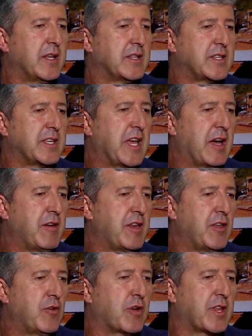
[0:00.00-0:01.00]
sí ha
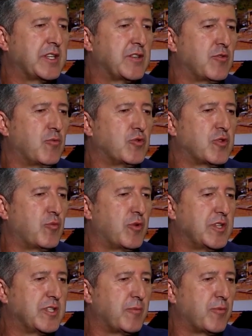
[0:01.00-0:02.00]
venido creciendo mucho el
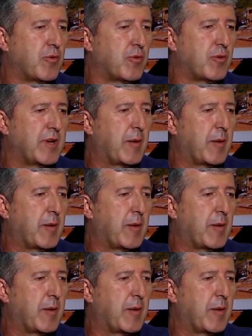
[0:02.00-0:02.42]
municipio